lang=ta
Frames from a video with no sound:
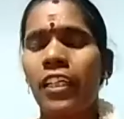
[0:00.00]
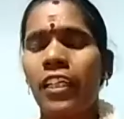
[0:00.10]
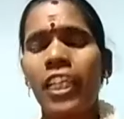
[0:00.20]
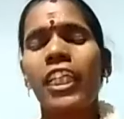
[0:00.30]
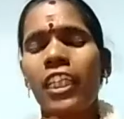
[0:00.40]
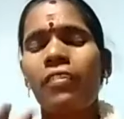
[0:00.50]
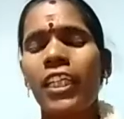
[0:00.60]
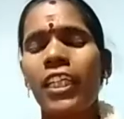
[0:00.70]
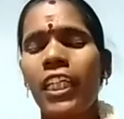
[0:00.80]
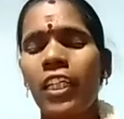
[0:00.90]
எனக்கு இதை விட
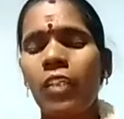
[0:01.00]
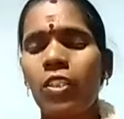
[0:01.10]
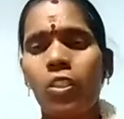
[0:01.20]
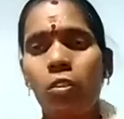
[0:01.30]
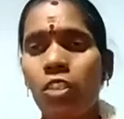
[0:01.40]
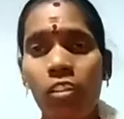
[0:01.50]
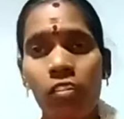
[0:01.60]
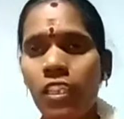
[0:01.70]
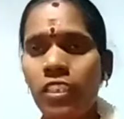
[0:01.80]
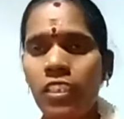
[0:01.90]
என்ன குறைச்சுன்னு சொல்லிட்டு
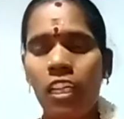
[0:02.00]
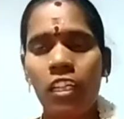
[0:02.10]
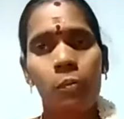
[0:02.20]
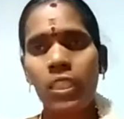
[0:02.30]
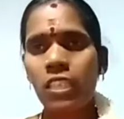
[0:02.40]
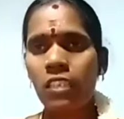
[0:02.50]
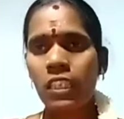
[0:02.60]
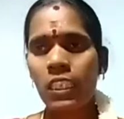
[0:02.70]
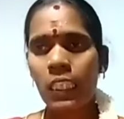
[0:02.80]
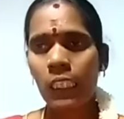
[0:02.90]
அவங்கள்ட்ட ஸ்ட்ராங்கா பேசிட்டு
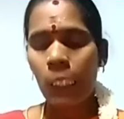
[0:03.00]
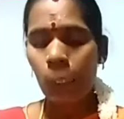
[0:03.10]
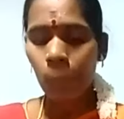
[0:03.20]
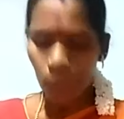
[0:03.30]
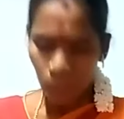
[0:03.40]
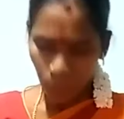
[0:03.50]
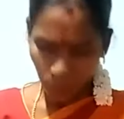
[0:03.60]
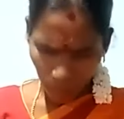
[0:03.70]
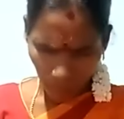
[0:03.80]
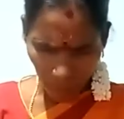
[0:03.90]
வந்துட்டு சக்தி
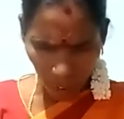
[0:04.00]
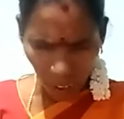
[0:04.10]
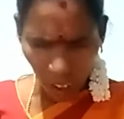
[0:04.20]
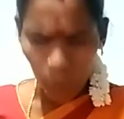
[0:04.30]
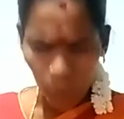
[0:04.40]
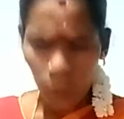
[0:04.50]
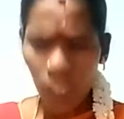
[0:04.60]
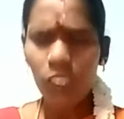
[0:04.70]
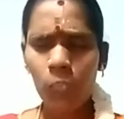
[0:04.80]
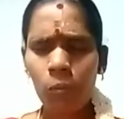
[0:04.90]
மூணாவது
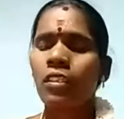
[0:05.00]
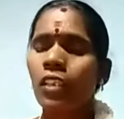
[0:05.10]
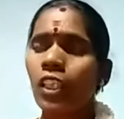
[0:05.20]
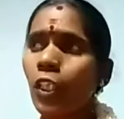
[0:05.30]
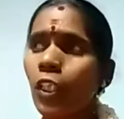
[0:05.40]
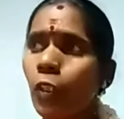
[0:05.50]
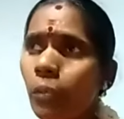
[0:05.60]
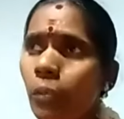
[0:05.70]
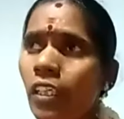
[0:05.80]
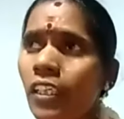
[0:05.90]
அனுபவம் என்
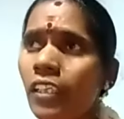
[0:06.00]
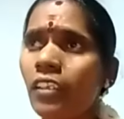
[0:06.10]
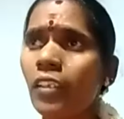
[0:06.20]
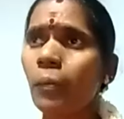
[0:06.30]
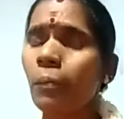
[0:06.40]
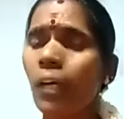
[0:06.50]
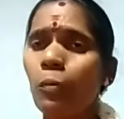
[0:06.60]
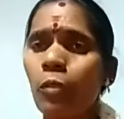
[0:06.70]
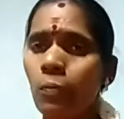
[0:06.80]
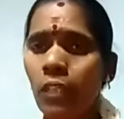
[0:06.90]
குடும்பத்தோட மாலை
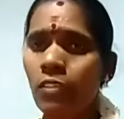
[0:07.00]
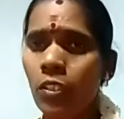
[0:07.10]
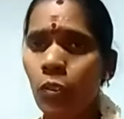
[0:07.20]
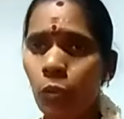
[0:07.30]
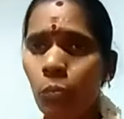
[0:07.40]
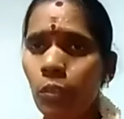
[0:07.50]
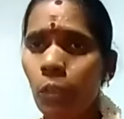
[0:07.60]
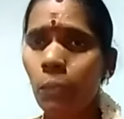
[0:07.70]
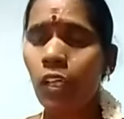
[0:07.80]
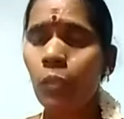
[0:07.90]
போடு மறு வருஷம் குடும்பத்தோட
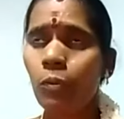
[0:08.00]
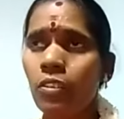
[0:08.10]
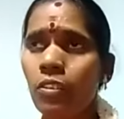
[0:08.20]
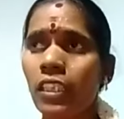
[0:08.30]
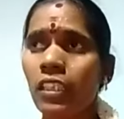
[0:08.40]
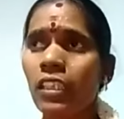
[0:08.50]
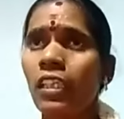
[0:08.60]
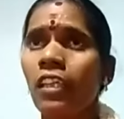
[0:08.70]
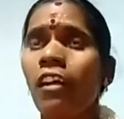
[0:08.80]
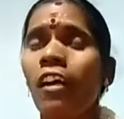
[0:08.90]
மாலை போடுற சக்தி
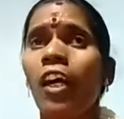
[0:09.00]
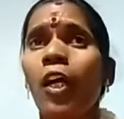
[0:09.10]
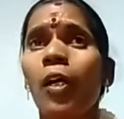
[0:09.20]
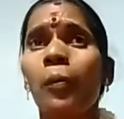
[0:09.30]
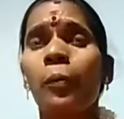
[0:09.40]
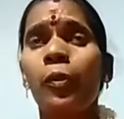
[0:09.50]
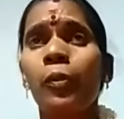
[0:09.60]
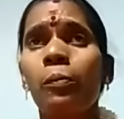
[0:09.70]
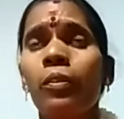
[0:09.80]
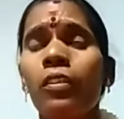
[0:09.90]

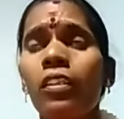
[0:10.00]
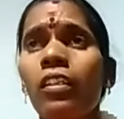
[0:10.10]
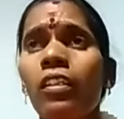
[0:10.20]
போடும்போது